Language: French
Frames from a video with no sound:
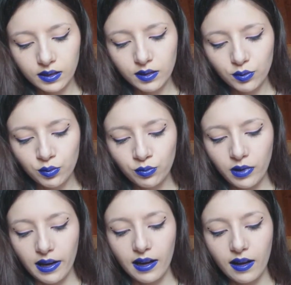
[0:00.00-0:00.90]
Qui sont
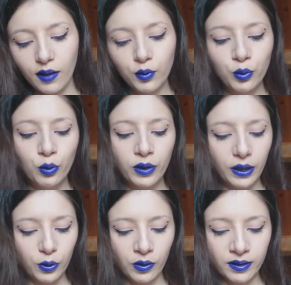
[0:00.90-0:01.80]
à
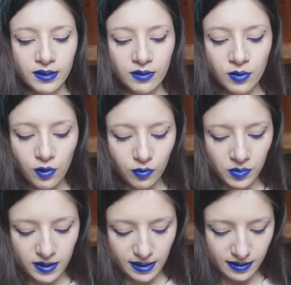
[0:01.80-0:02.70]
1,99€
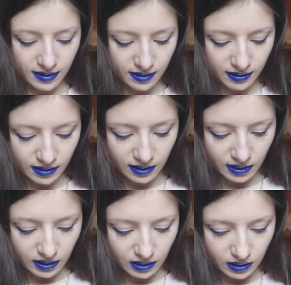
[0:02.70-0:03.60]
mais ça
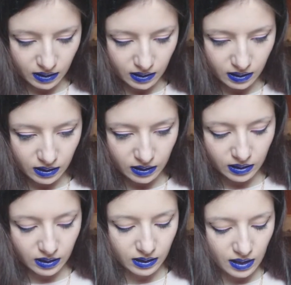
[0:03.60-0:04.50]
c'était
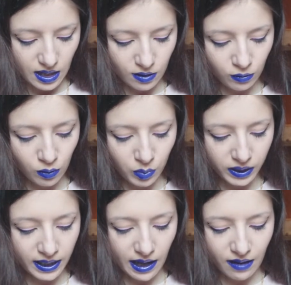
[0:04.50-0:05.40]
le
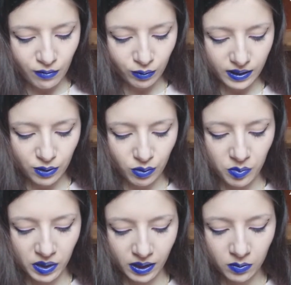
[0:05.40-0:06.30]
prix avant qu'elle
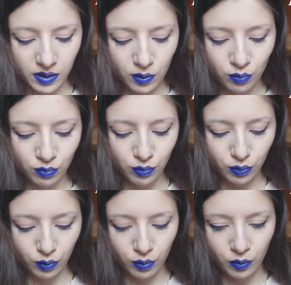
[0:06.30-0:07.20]
soit périmée donc
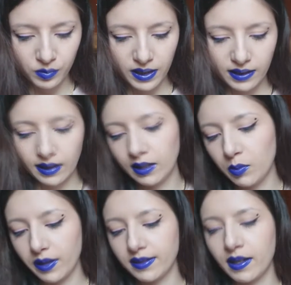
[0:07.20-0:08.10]
euh, peut-être qu'elle
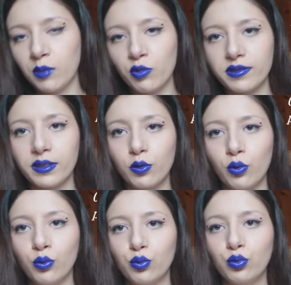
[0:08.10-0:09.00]
est passée à moins
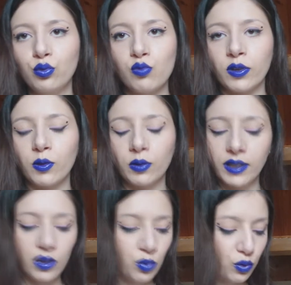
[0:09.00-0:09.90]
50 ou moins
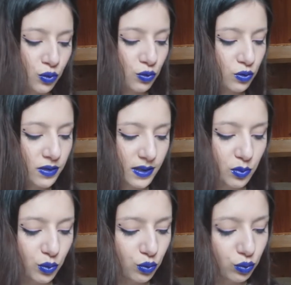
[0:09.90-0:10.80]
34% je ne sais
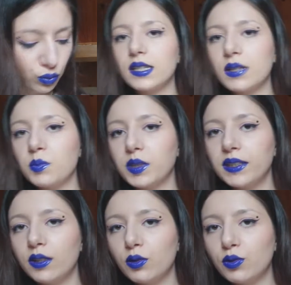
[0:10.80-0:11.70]
plus. J'ai
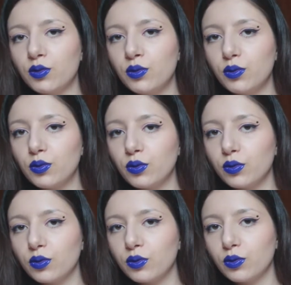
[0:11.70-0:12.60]
pris du
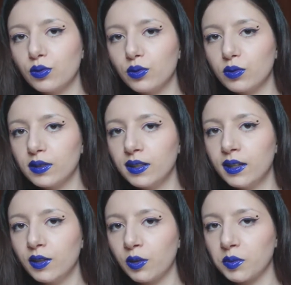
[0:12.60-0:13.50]

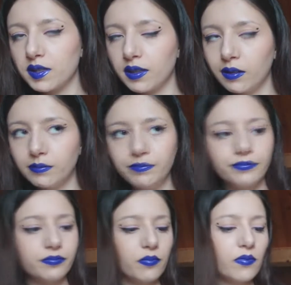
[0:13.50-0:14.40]
thé comme ça
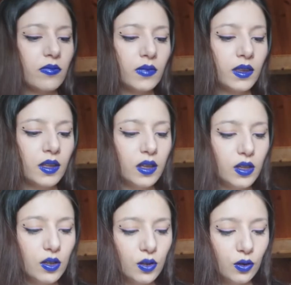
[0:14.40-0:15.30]

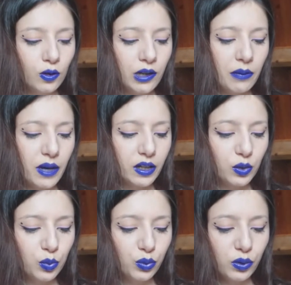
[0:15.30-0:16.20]
de la
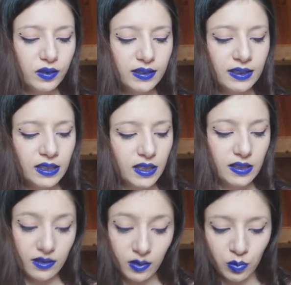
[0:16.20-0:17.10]
marque Pureté
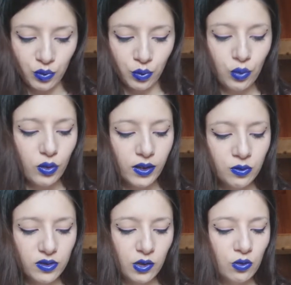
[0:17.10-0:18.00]
et c'est bio et
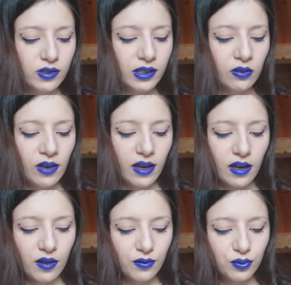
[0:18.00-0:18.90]
donc c'est du thé vert
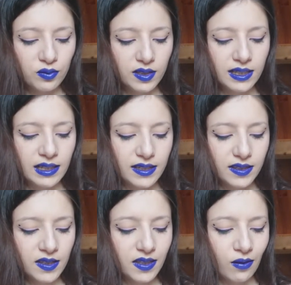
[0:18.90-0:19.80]
infusé
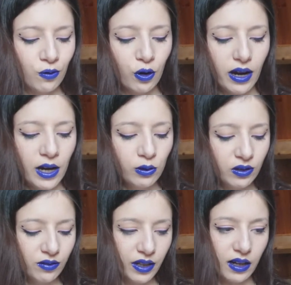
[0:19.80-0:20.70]
glacé saveur
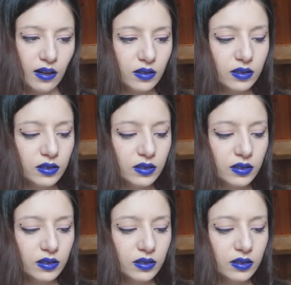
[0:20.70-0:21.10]
aloe vera